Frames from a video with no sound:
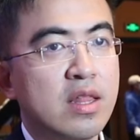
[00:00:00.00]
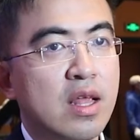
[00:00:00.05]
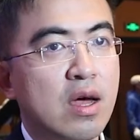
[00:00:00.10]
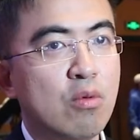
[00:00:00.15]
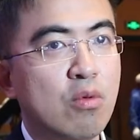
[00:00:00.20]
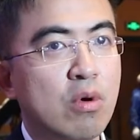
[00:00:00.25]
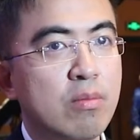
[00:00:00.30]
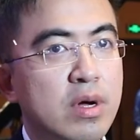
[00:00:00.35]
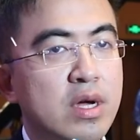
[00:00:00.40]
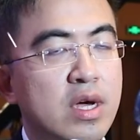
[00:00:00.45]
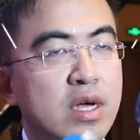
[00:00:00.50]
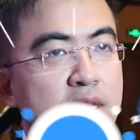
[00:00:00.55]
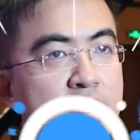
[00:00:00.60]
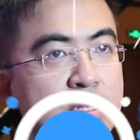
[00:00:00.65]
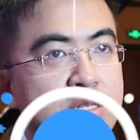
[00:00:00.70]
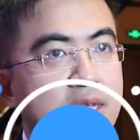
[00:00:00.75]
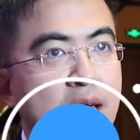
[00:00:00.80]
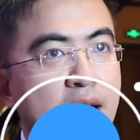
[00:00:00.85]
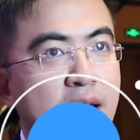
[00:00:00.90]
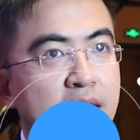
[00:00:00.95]
那我们
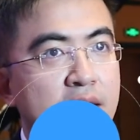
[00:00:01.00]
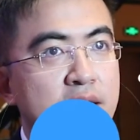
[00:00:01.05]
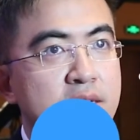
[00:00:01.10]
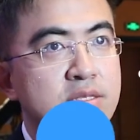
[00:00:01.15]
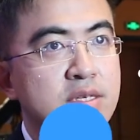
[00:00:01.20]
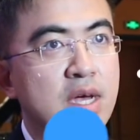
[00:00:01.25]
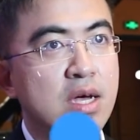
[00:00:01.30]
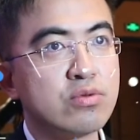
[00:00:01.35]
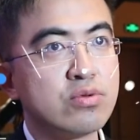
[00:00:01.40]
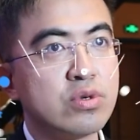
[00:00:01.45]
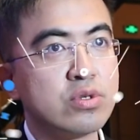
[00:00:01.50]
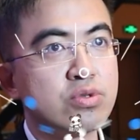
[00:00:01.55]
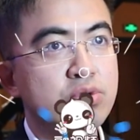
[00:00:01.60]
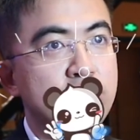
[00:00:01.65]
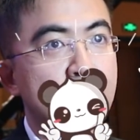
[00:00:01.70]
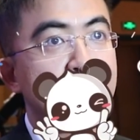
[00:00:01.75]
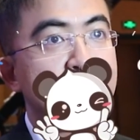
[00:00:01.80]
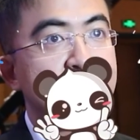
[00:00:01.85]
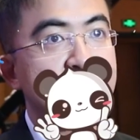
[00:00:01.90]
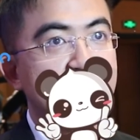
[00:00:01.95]
可能在乡
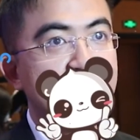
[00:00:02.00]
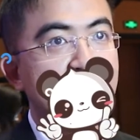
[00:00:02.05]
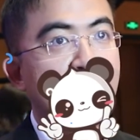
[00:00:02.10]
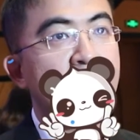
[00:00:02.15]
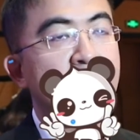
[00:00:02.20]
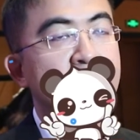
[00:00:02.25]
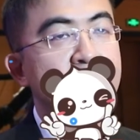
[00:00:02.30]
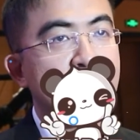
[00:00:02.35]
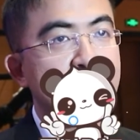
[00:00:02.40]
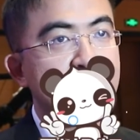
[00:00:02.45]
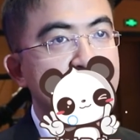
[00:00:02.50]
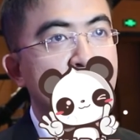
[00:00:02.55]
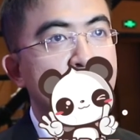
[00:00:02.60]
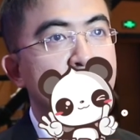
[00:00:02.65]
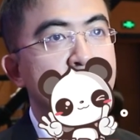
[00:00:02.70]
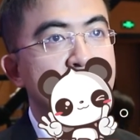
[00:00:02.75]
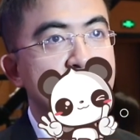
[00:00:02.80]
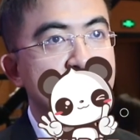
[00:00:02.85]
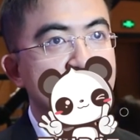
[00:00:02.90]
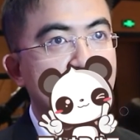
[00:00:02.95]
村就尤其在大凉山的
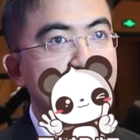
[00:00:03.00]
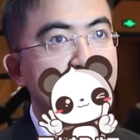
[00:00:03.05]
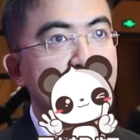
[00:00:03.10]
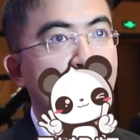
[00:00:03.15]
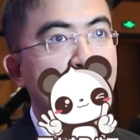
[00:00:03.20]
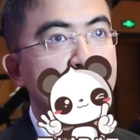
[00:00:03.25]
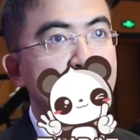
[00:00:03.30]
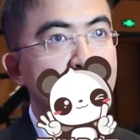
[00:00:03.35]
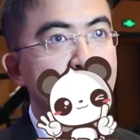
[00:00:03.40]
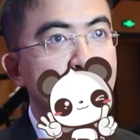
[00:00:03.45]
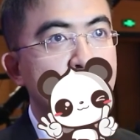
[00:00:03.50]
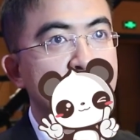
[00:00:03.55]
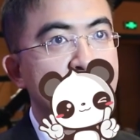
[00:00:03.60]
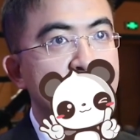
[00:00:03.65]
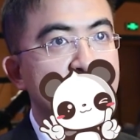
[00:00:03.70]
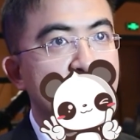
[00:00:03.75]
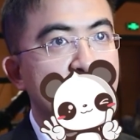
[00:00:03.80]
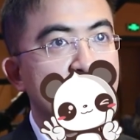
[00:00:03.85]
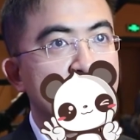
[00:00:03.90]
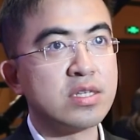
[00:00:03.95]
乡村振兴上面，还是
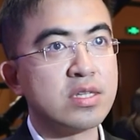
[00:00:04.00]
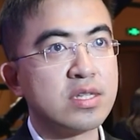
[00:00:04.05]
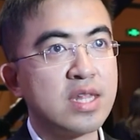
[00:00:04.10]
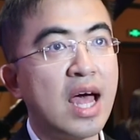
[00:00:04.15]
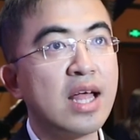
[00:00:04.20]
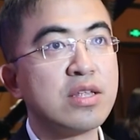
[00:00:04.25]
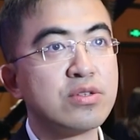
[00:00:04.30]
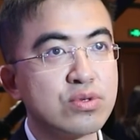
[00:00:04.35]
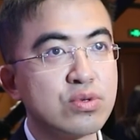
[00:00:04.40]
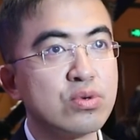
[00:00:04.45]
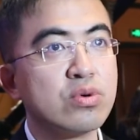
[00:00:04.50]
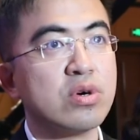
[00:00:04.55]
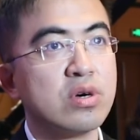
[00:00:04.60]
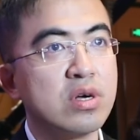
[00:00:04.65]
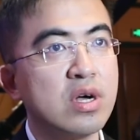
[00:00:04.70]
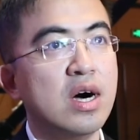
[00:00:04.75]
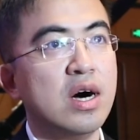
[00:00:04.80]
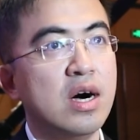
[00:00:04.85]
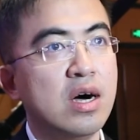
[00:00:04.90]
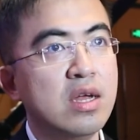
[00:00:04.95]
做了一些探索
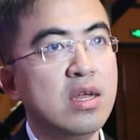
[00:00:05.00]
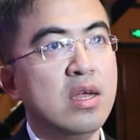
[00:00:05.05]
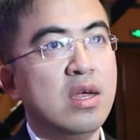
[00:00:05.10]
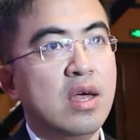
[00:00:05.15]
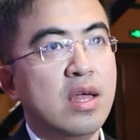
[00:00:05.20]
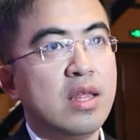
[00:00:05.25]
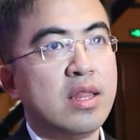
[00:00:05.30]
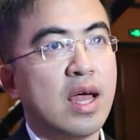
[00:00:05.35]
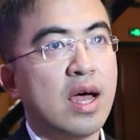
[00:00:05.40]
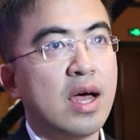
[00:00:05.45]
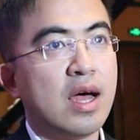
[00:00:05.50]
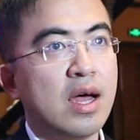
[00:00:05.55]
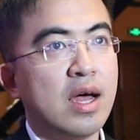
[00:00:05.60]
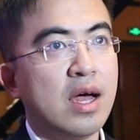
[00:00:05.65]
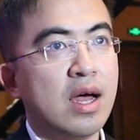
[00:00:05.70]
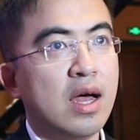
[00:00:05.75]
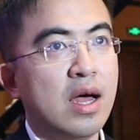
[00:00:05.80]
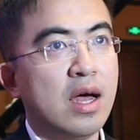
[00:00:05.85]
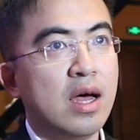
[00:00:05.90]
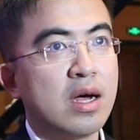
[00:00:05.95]
啊。
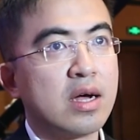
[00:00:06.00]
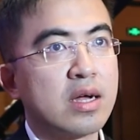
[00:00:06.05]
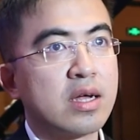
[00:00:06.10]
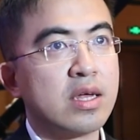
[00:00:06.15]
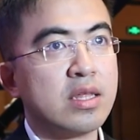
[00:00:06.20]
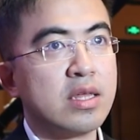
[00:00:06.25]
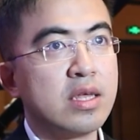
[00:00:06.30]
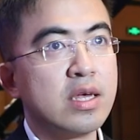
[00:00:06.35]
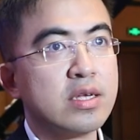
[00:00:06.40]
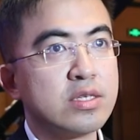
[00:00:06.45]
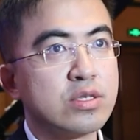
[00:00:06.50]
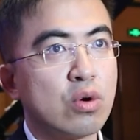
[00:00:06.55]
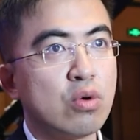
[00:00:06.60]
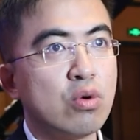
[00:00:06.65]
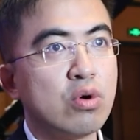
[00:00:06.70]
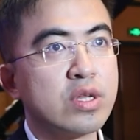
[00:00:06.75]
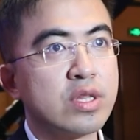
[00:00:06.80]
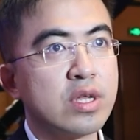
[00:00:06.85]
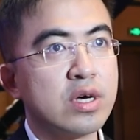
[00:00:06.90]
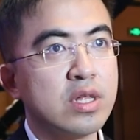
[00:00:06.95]
那可能也
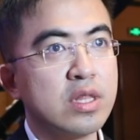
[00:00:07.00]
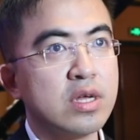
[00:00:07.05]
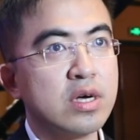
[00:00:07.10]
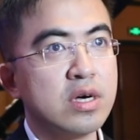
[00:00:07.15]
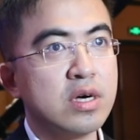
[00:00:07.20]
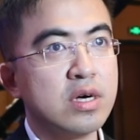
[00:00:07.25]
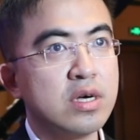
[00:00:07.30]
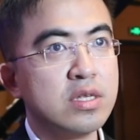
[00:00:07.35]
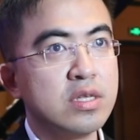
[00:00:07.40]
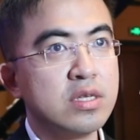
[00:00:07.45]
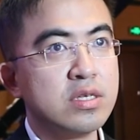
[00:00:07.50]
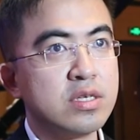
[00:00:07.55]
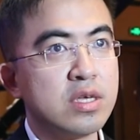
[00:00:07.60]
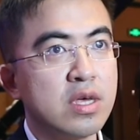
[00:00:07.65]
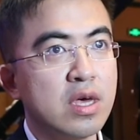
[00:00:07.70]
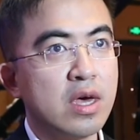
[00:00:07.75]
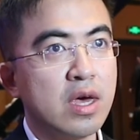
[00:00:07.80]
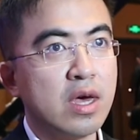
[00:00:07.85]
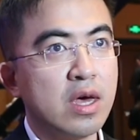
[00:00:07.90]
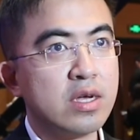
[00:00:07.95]
是获得了一
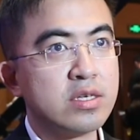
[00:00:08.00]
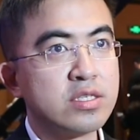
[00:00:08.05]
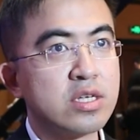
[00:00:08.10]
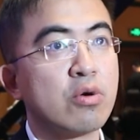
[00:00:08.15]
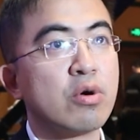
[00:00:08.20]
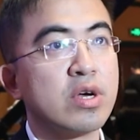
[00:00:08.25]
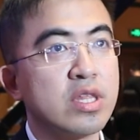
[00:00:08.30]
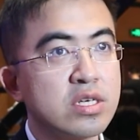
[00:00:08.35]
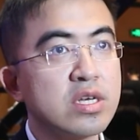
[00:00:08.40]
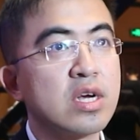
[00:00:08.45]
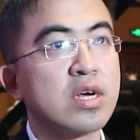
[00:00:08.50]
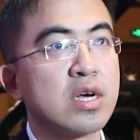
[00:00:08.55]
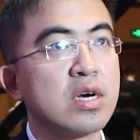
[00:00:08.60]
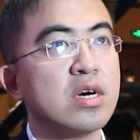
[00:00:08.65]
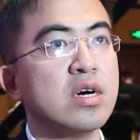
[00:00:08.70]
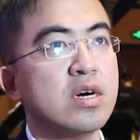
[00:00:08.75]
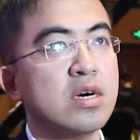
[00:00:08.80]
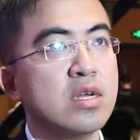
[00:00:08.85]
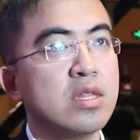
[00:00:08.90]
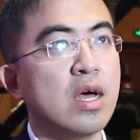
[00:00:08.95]
些社会的
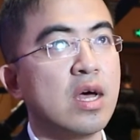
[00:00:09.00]
认可。